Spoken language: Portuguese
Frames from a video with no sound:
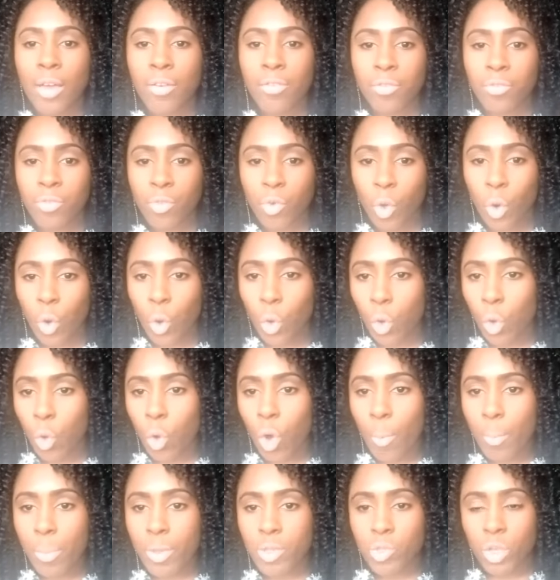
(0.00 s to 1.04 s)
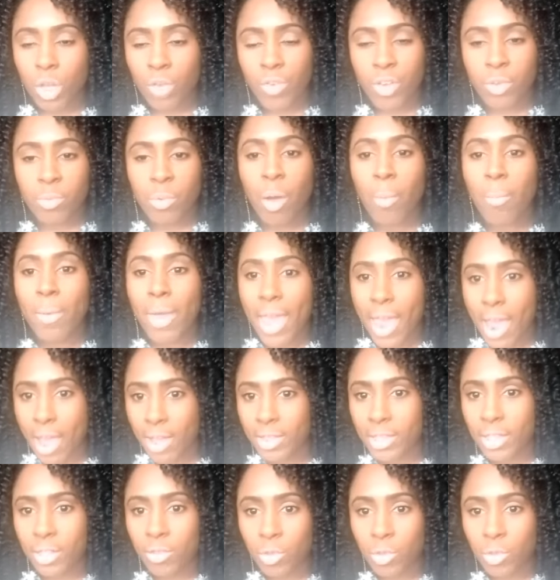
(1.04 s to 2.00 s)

colocou com uma pessoa que fez uma merda no teu